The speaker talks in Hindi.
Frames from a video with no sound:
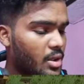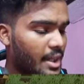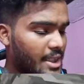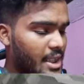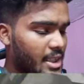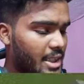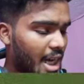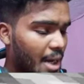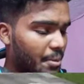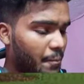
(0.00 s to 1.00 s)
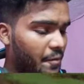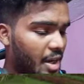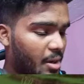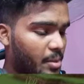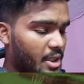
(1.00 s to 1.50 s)
ताकि यहाँ पे
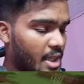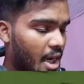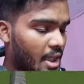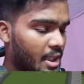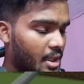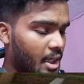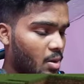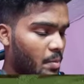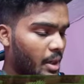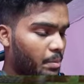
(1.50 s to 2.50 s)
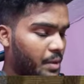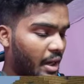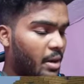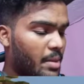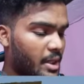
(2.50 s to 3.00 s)
फार्मर्स आ सके और मतलब
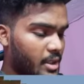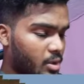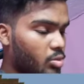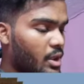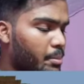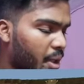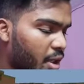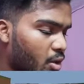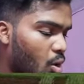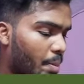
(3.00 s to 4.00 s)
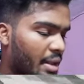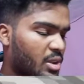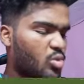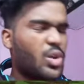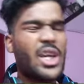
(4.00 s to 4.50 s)
ट्रेड मैं कर सकूँ इन बकरियों को पाल
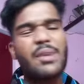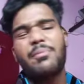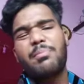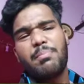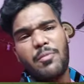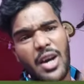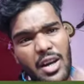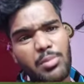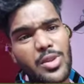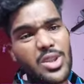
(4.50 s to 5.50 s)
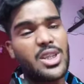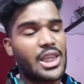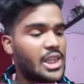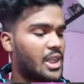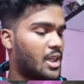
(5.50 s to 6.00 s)
सकूँ एक फार्म तो
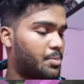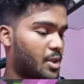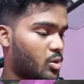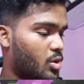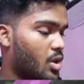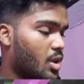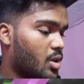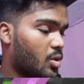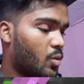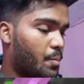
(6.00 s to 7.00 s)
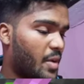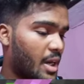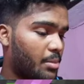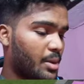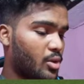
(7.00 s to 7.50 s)
चाहिए ना अपने को तो वो
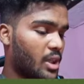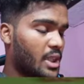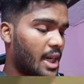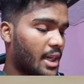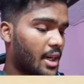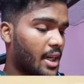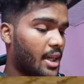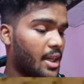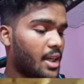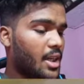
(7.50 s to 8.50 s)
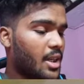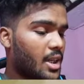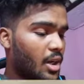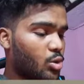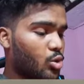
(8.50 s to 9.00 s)
फार्म मेरे को तैयार करना है
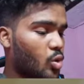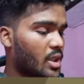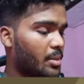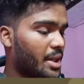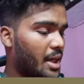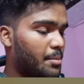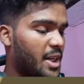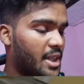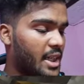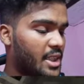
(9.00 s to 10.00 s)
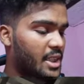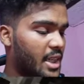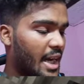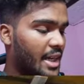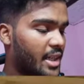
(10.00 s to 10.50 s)
घर को थोड़ा सा मैंने अपडेट किया
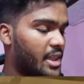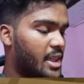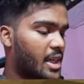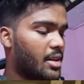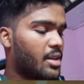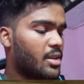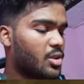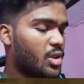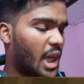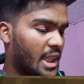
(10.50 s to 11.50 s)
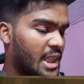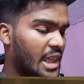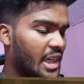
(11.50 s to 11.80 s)
चीज़ें ऐड करी हैं जो कि अच्छी